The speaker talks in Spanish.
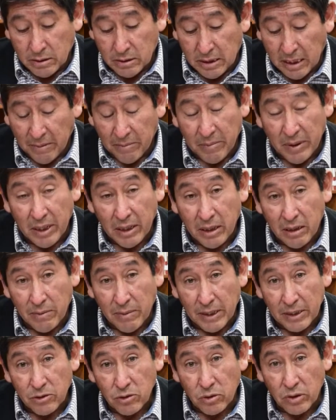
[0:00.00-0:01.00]
también el
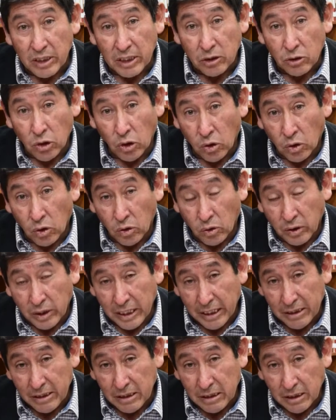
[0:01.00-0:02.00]
barrio de
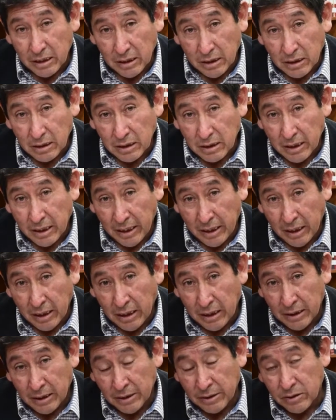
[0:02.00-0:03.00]
Tococache,
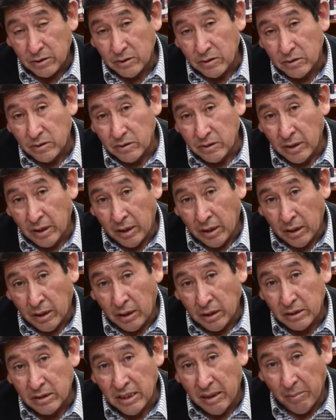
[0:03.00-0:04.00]
que es eh,
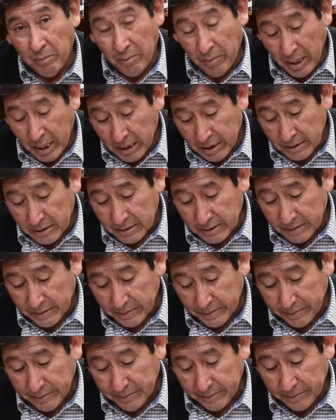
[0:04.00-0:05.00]
San Blas.
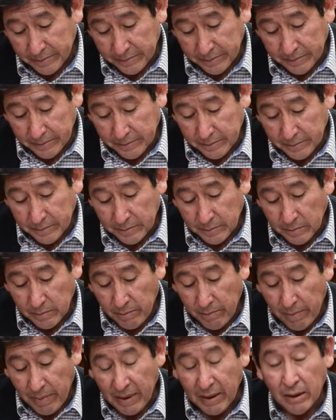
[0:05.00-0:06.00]

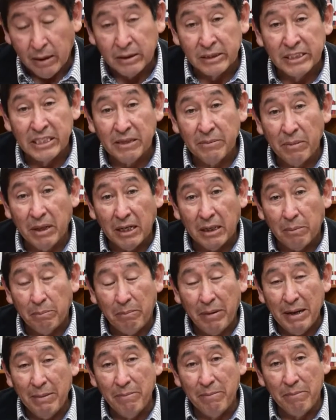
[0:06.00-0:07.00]
Rimajpampa,
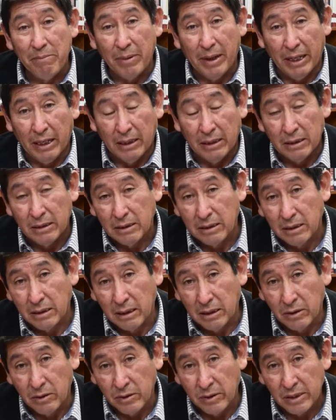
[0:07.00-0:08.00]
Pampa,
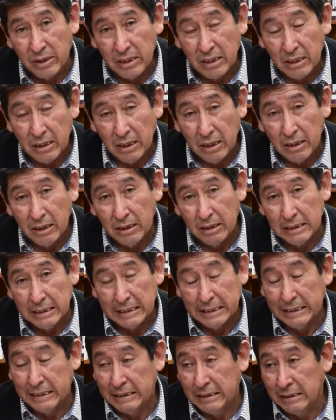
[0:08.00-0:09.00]
que hoy día
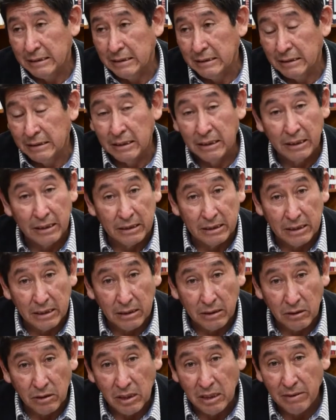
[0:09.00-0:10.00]
sigue,
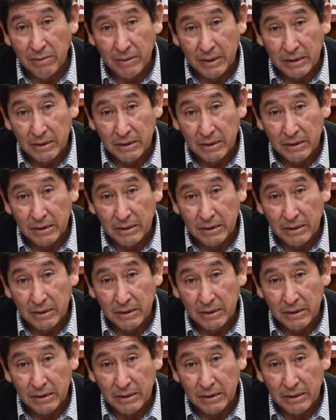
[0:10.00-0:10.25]
lleva,